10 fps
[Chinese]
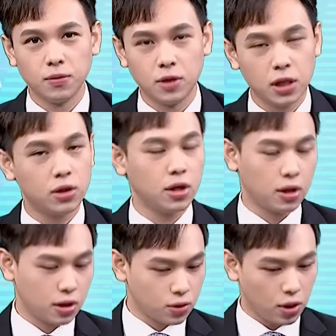见顶
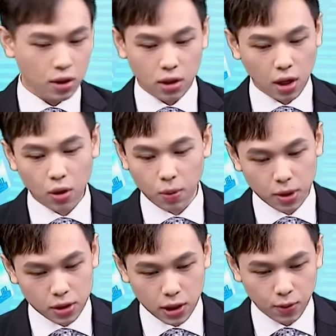可能说，哎，你看我们
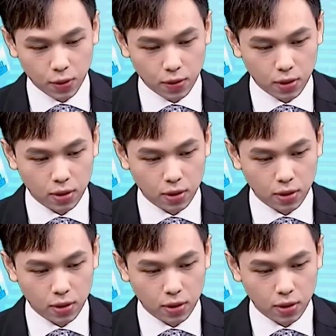的节目，